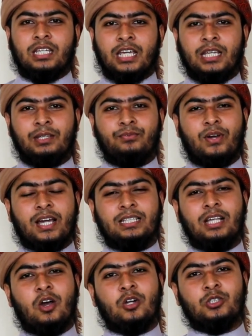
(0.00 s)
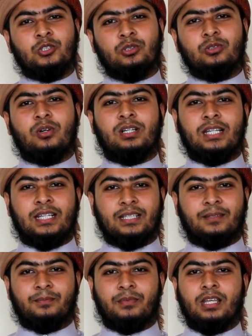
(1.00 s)
এই ফায়দা অর্জন করে
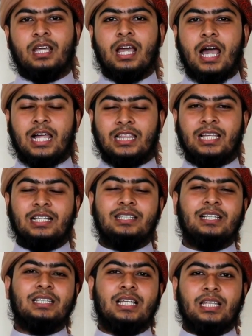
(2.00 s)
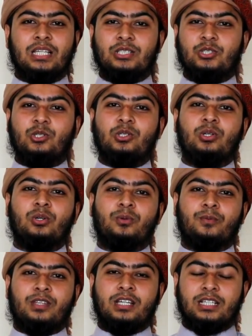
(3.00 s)
আল্লাহ তালা তাদের জন্য
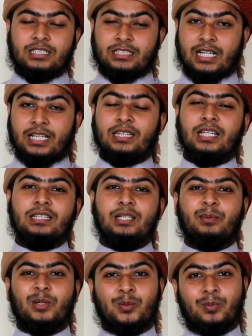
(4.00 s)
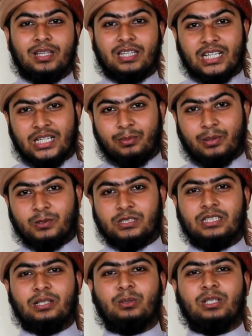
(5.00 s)
জান্নাতে মেহমানদারির
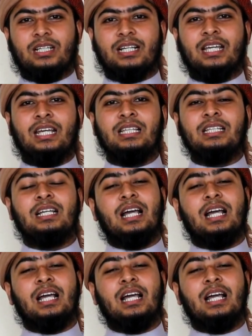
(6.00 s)
ব্যবস্থা করে রাখেন